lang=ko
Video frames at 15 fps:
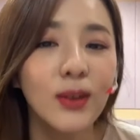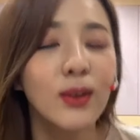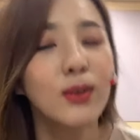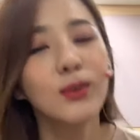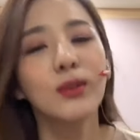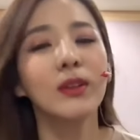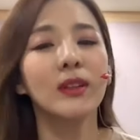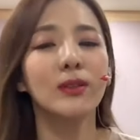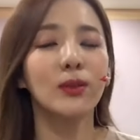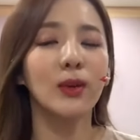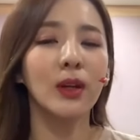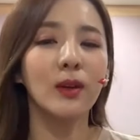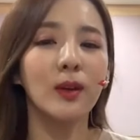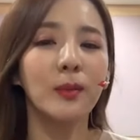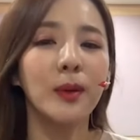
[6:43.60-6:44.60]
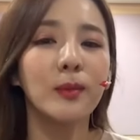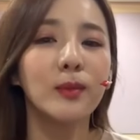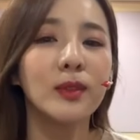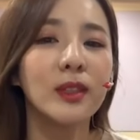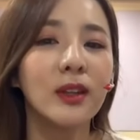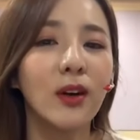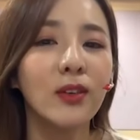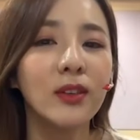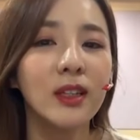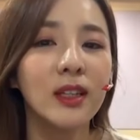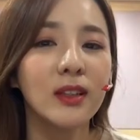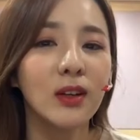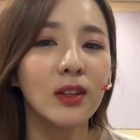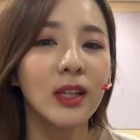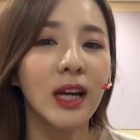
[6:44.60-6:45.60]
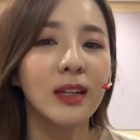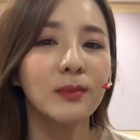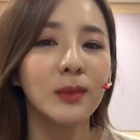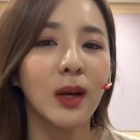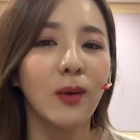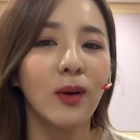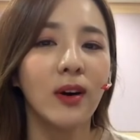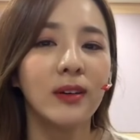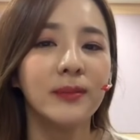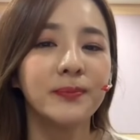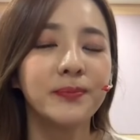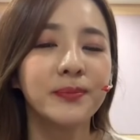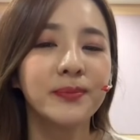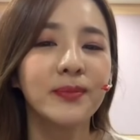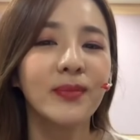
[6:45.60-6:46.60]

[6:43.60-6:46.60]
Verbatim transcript: 어, 어, 우리 또 해외 팬분이 언니 넌 아름다워.